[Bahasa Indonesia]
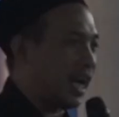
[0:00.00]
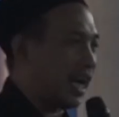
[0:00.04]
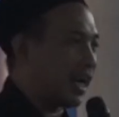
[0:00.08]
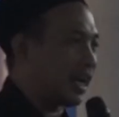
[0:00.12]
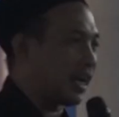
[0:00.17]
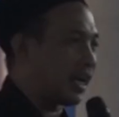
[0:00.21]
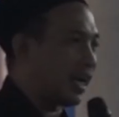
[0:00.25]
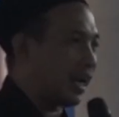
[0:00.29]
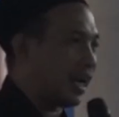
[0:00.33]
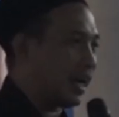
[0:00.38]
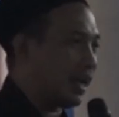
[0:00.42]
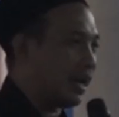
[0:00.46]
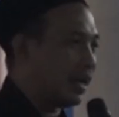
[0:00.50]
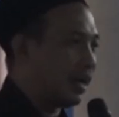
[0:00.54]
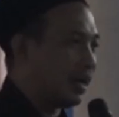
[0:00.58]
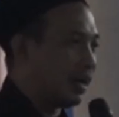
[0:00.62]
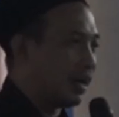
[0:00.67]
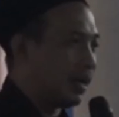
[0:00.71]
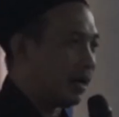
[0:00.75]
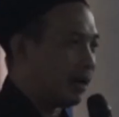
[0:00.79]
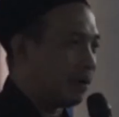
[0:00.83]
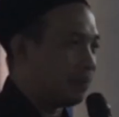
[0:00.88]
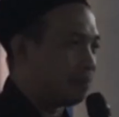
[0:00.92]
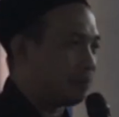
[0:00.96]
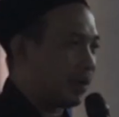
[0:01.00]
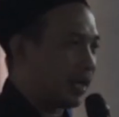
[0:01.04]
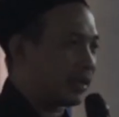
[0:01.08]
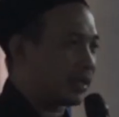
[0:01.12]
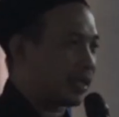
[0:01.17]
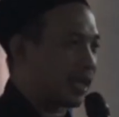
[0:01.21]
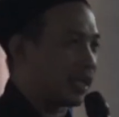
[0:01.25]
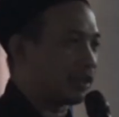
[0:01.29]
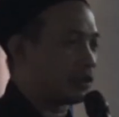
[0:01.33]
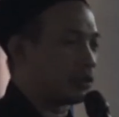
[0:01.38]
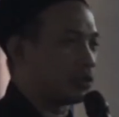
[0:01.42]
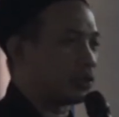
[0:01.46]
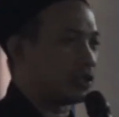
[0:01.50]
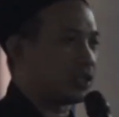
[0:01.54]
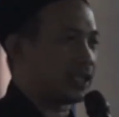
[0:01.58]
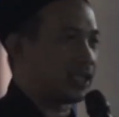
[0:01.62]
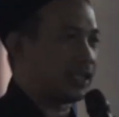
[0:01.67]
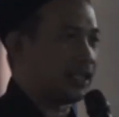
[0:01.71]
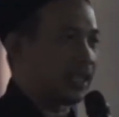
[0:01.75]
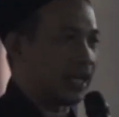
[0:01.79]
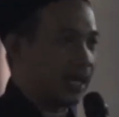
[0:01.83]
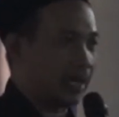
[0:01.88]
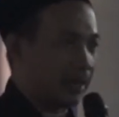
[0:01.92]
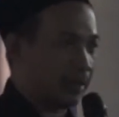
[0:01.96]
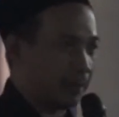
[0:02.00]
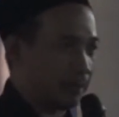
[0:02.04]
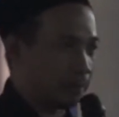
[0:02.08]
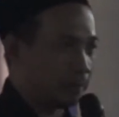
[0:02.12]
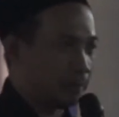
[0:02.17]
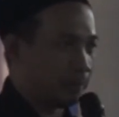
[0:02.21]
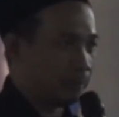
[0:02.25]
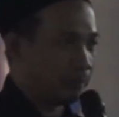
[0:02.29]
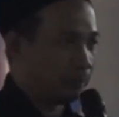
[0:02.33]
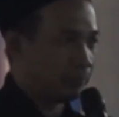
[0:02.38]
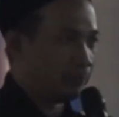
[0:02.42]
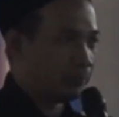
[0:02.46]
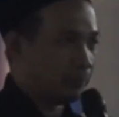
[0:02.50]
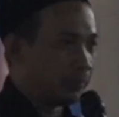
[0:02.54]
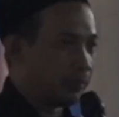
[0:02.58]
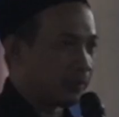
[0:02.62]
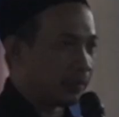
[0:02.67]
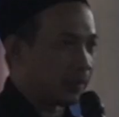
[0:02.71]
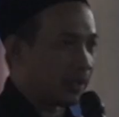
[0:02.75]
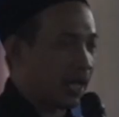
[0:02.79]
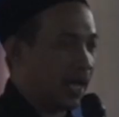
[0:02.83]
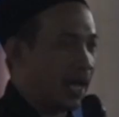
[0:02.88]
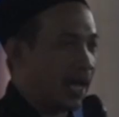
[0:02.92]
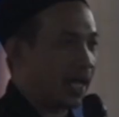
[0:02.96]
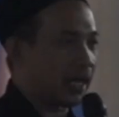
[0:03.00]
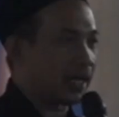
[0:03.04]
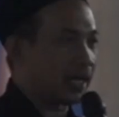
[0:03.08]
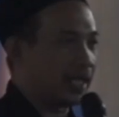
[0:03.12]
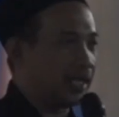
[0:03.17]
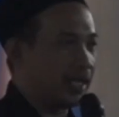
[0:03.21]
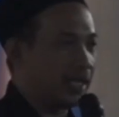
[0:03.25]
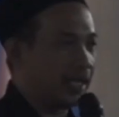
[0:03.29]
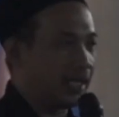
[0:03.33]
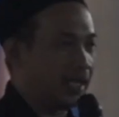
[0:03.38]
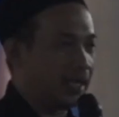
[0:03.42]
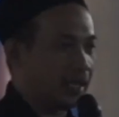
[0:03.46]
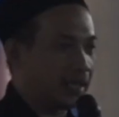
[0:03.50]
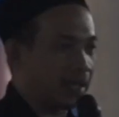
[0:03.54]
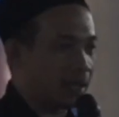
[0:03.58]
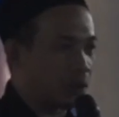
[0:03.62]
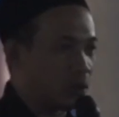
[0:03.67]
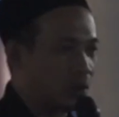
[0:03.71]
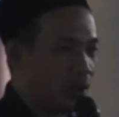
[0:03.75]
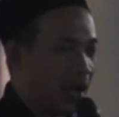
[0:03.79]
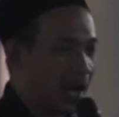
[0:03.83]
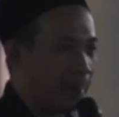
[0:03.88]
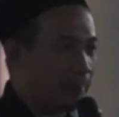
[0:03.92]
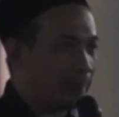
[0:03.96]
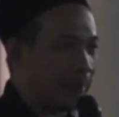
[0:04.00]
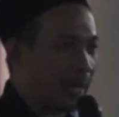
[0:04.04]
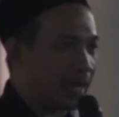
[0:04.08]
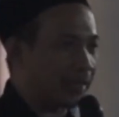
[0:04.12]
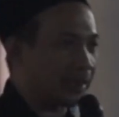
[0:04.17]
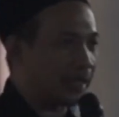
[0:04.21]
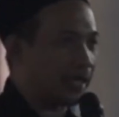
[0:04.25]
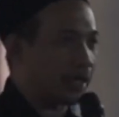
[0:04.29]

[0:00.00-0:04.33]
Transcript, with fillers: perolehan suara yang selalu tinggi. Partai koalisi yang